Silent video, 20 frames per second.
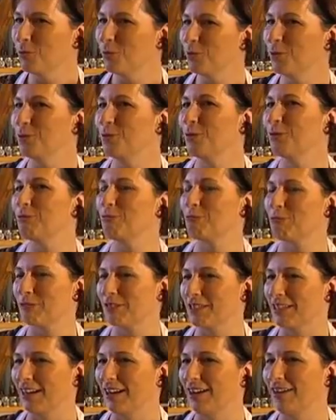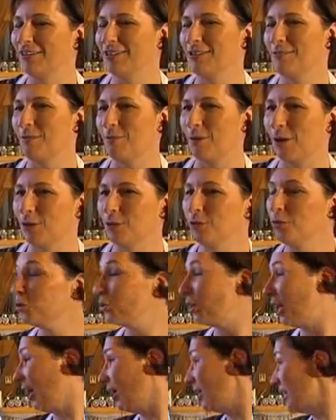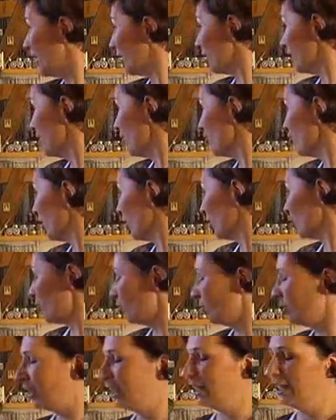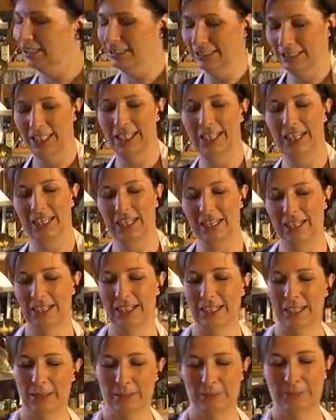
ja, ja, genau. und dann auch mhm. das Baba Ganoush oder halt auch dieser Shakshuka. Mhm. Ähm,